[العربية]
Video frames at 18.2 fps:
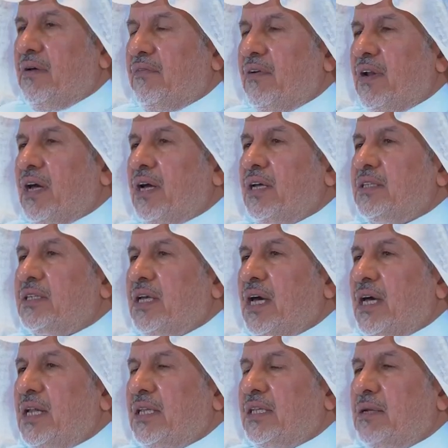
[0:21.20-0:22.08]
فلقد
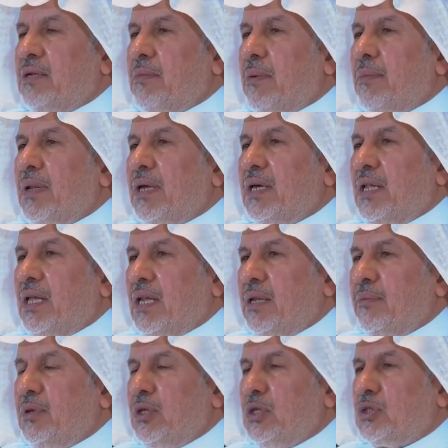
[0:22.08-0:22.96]
كانت المملكة
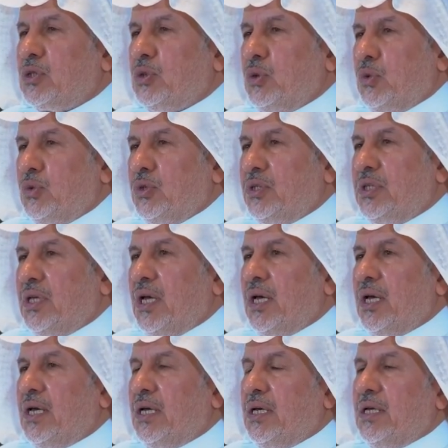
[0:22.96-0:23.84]
العربية
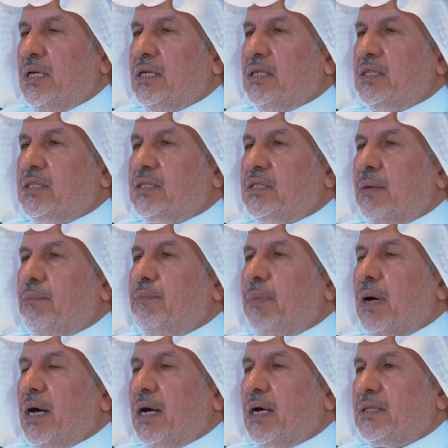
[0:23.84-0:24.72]
السعودية
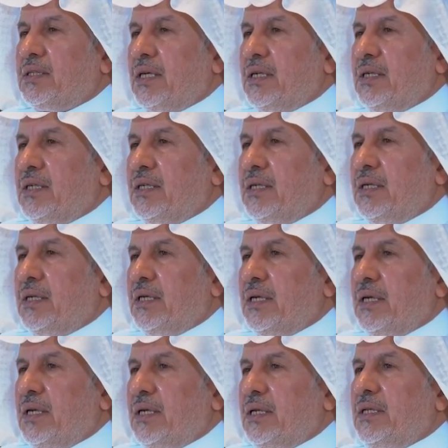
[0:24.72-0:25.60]
سباقة
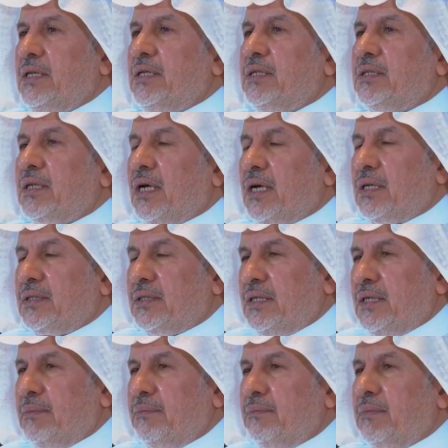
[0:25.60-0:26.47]

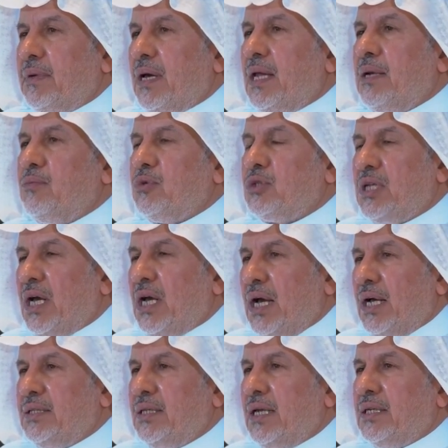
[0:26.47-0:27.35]
لتقديم
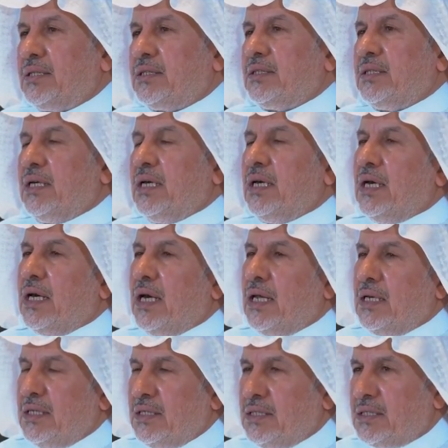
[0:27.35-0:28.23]
المساعدات
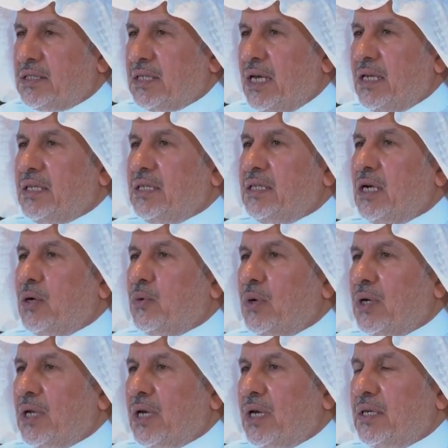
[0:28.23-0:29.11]
الإنسانية
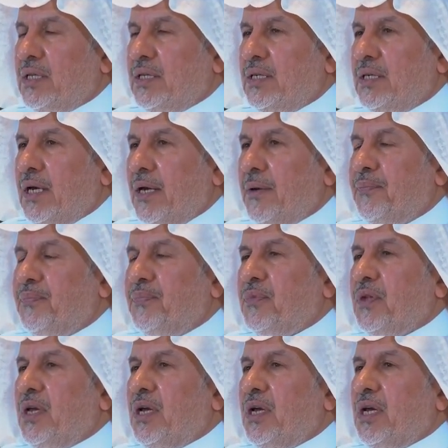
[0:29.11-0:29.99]
والخيرية
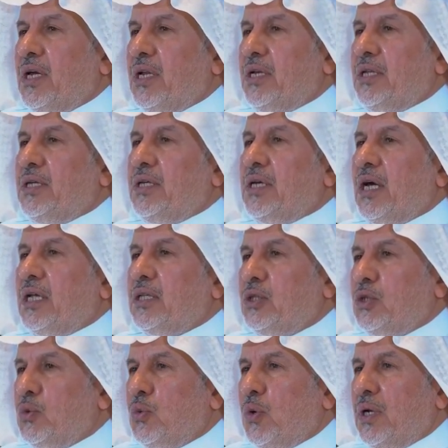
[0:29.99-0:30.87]

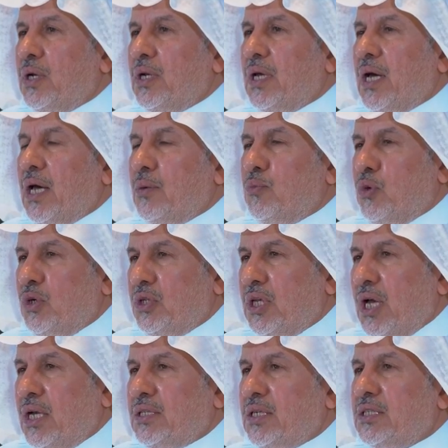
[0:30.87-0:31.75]
للدول
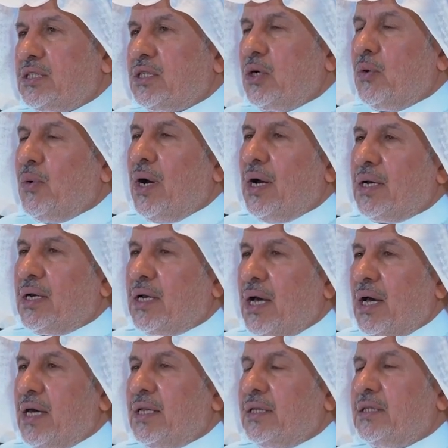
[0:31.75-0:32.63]
المحتاجة سواء
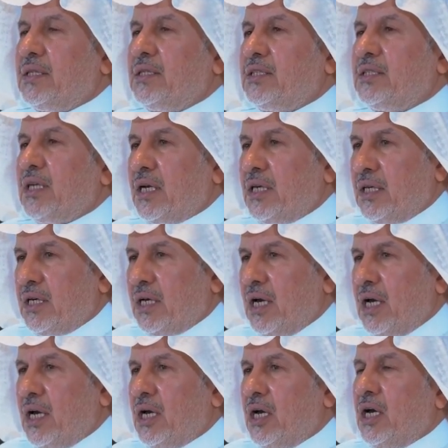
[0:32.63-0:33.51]
كانت
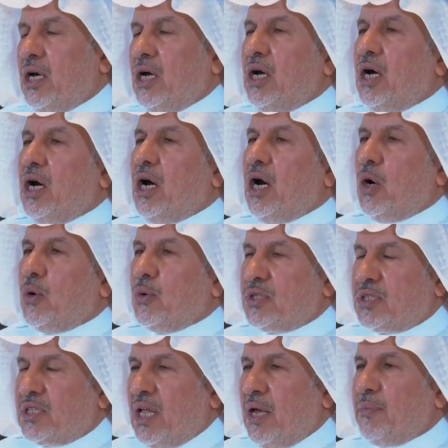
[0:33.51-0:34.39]
شقيقة
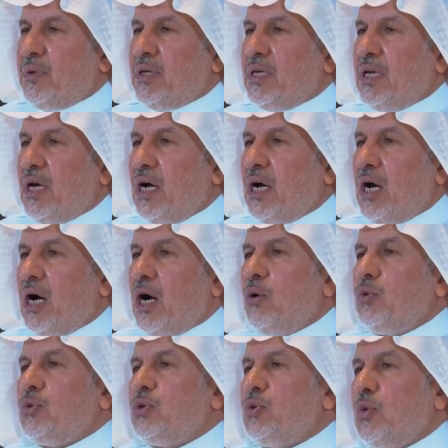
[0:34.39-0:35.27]
أو إسلامية
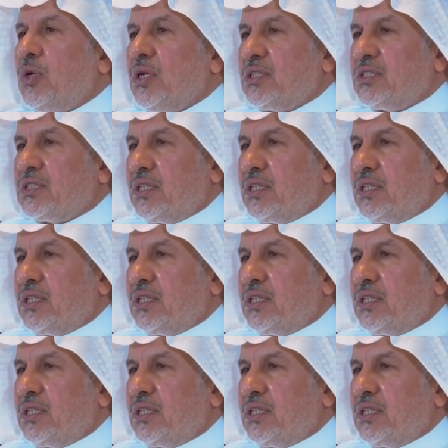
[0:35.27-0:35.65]
أو دولا